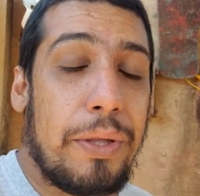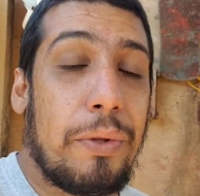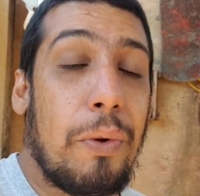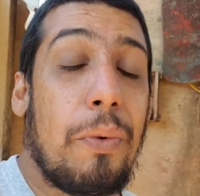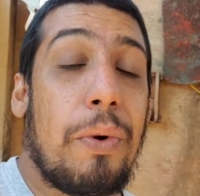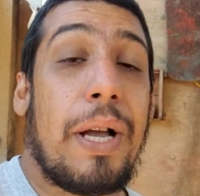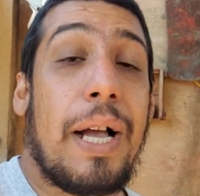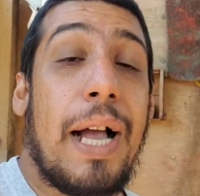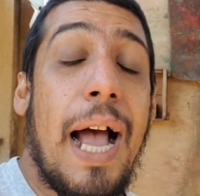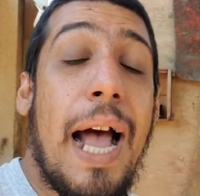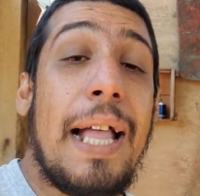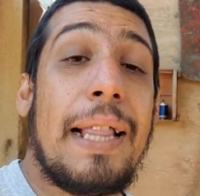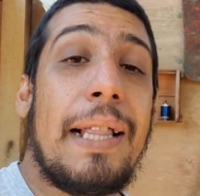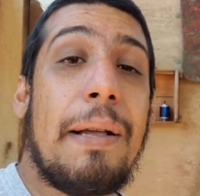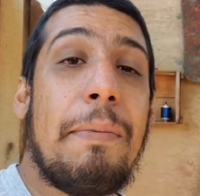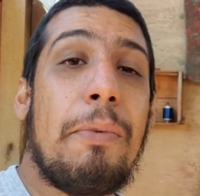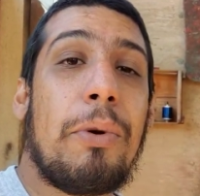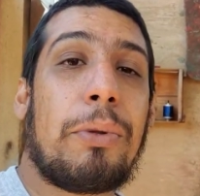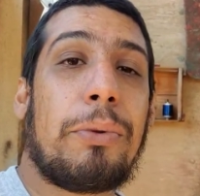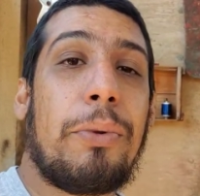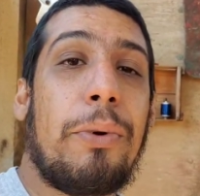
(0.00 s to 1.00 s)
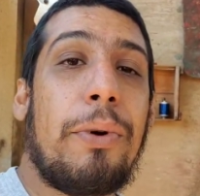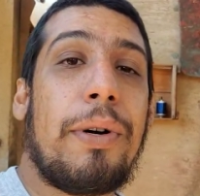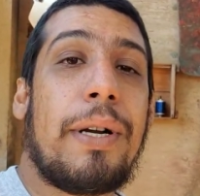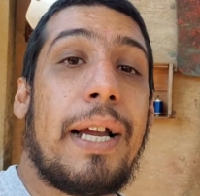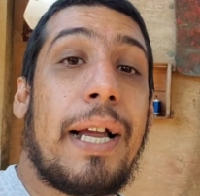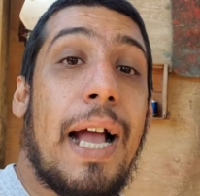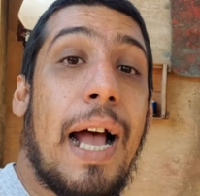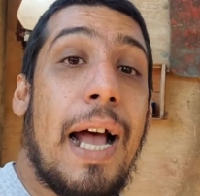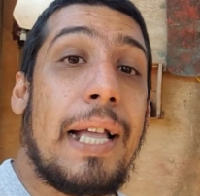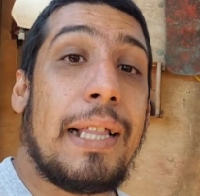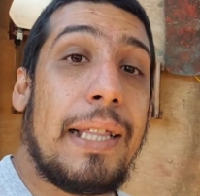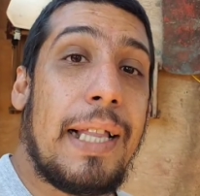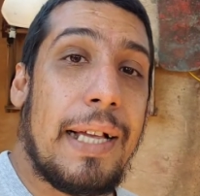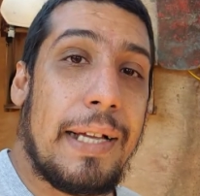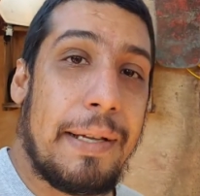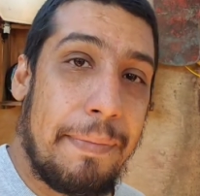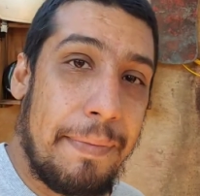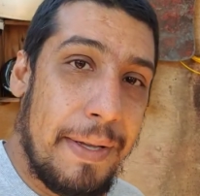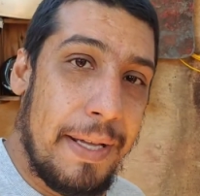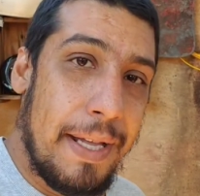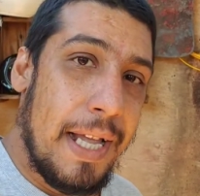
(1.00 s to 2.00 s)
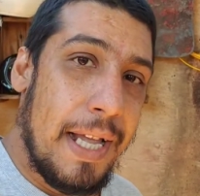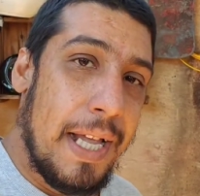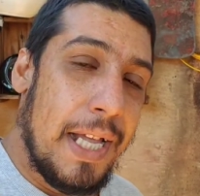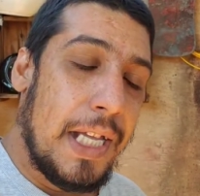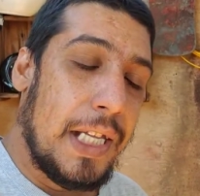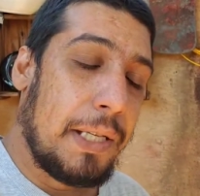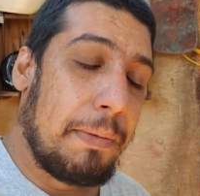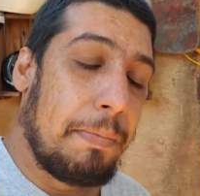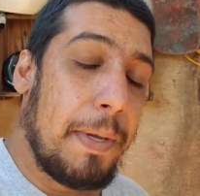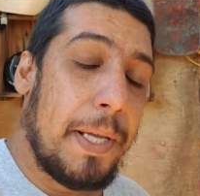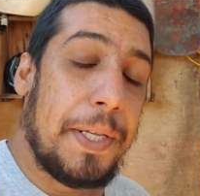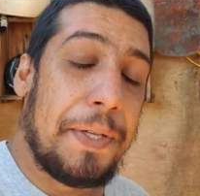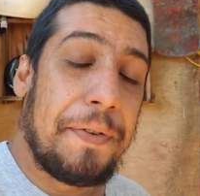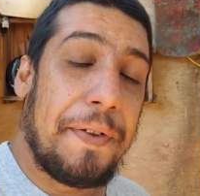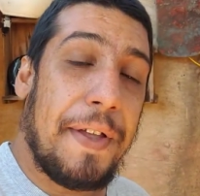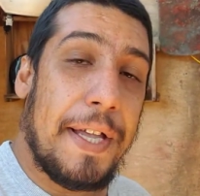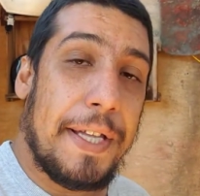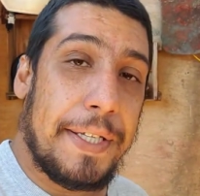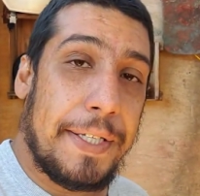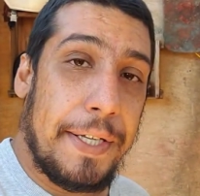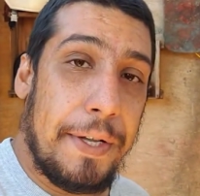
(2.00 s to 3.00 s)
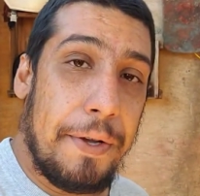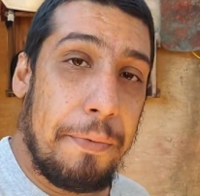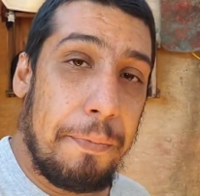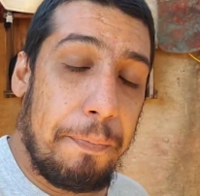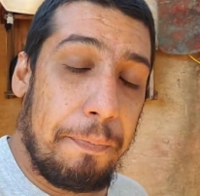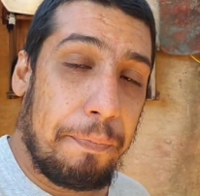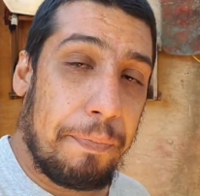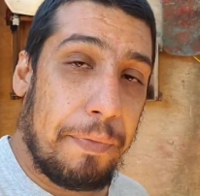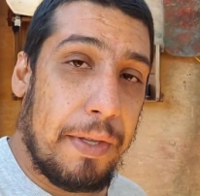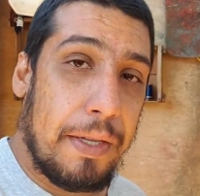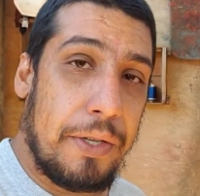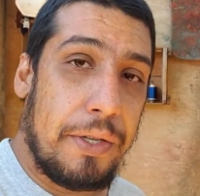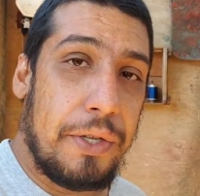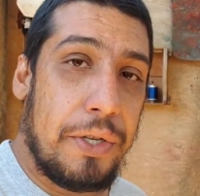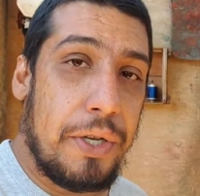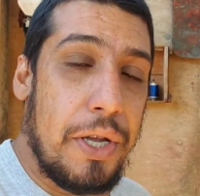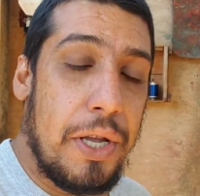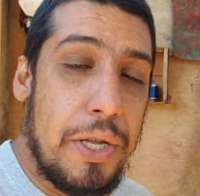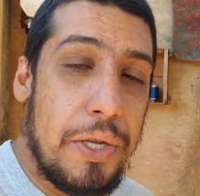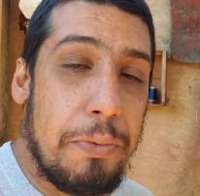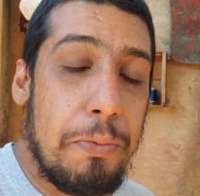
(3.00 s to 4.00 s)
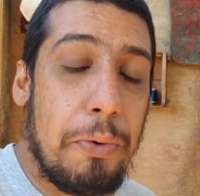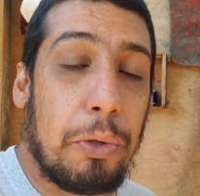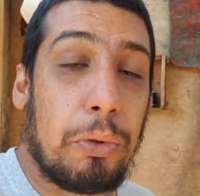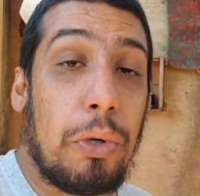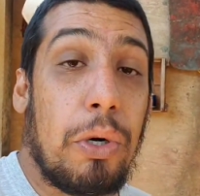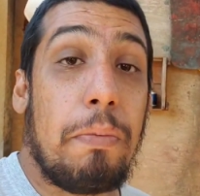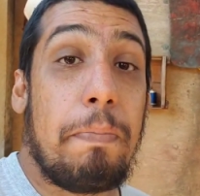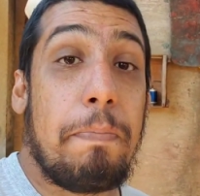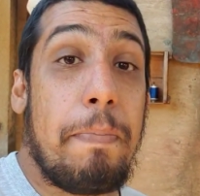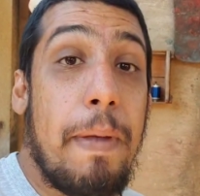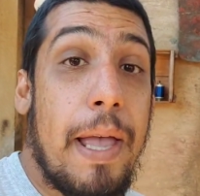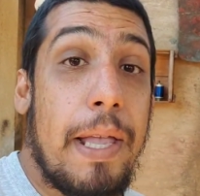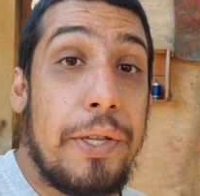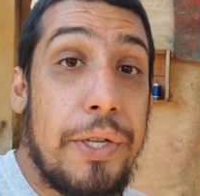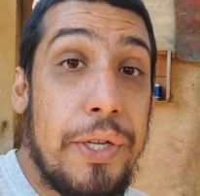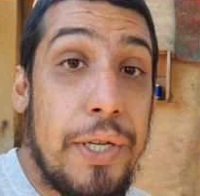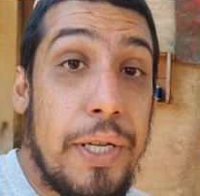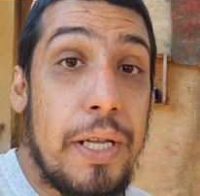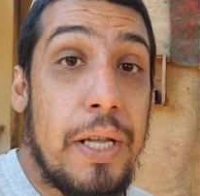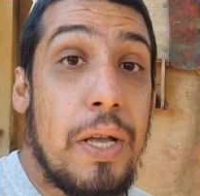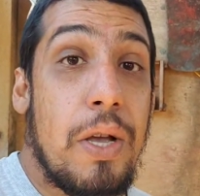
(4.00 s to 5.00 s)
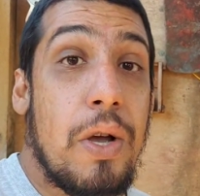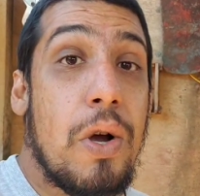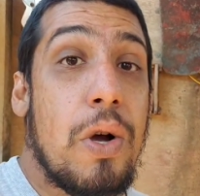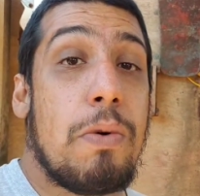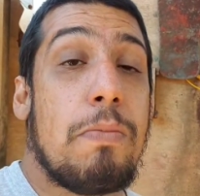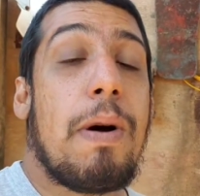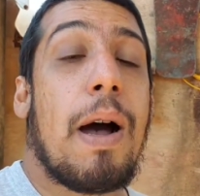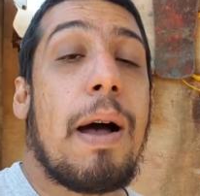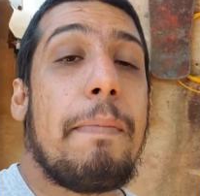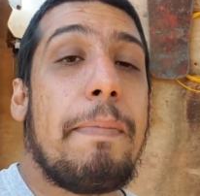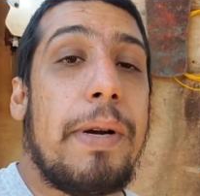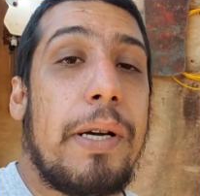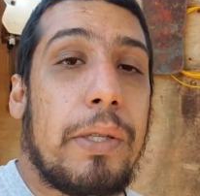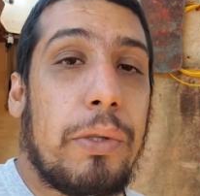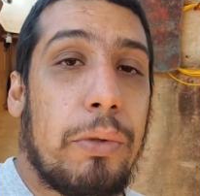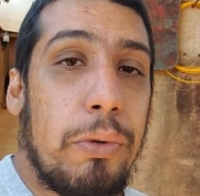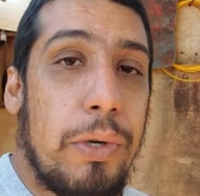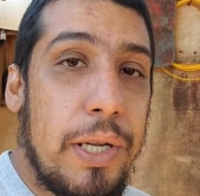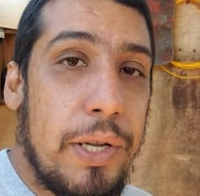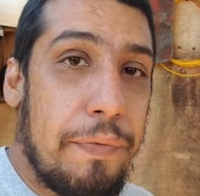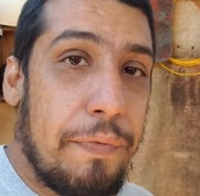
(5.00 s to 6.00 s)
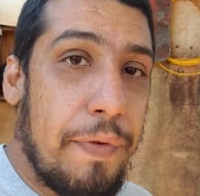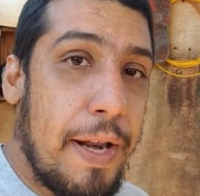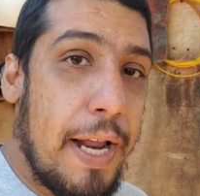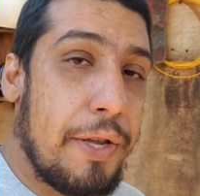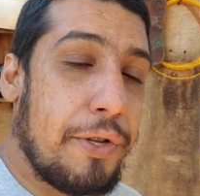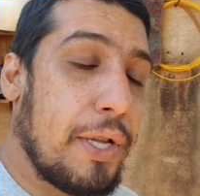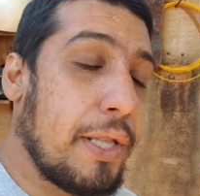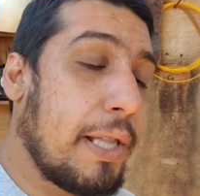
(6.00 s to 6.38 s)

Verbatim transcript: Então, cada motor, cada especificação de, de motor pede uma abertura diferente.